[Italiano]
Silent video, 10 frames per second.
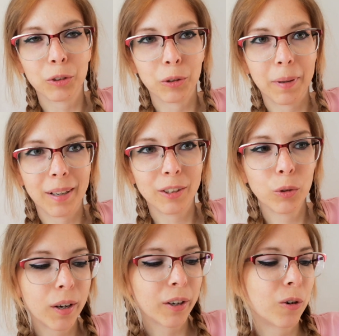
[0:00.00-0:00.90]
insomma le
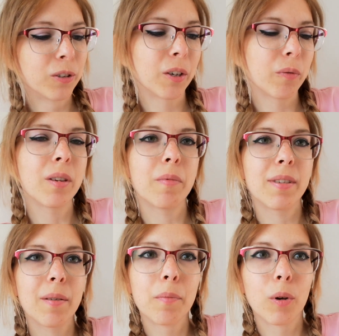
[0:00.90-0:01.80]
due cose, quindi
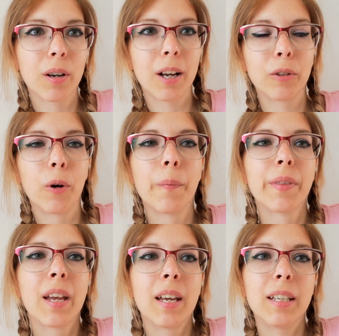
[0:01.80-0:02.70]
mi si è bloccato
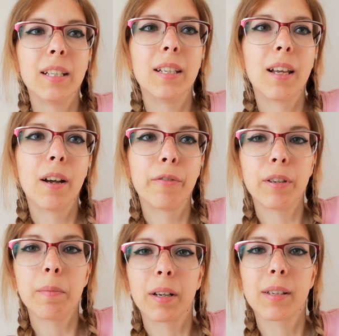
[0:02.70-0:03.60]
il
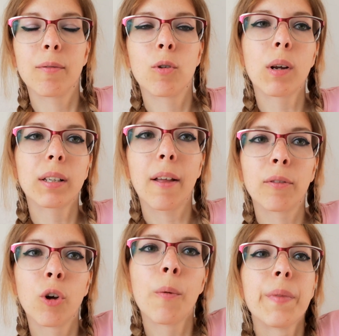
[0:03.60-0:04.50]
film che stavo
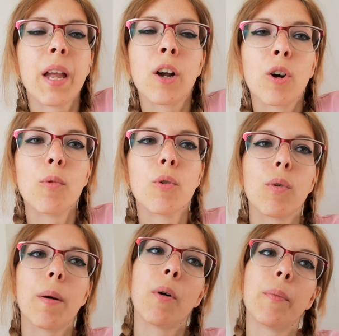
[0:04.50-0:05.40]
guardando.
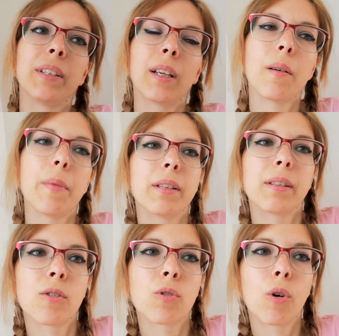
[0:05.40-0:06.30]
Comunque
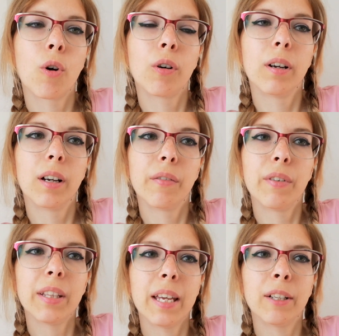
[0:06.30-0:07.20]
momentaneamente sto eh,
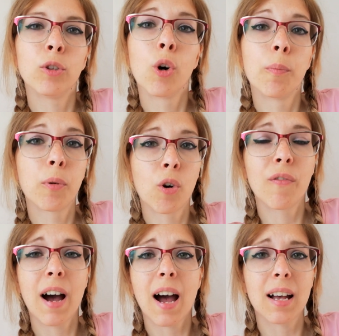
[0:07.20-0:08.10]
vedendo
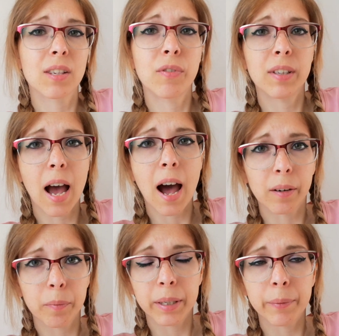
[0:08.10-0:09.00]
Prova a
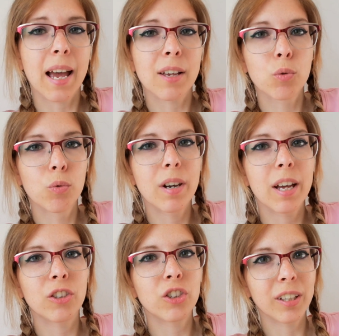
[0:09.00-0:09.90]
sfidarmi, che è
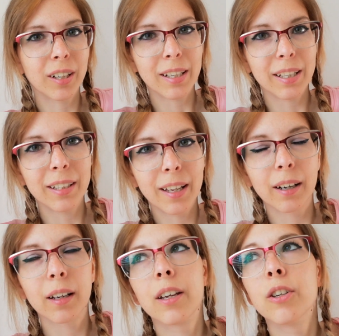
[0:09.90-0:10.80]
sulle
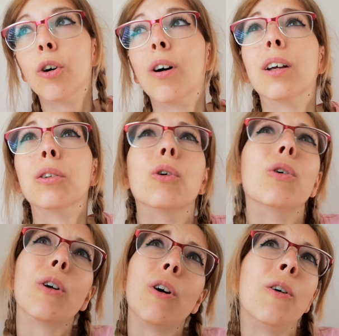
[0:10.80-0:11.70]
cheerleader che io
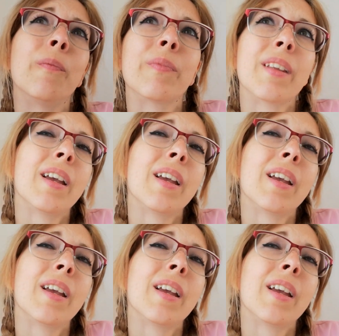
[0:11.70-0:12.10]
adoro.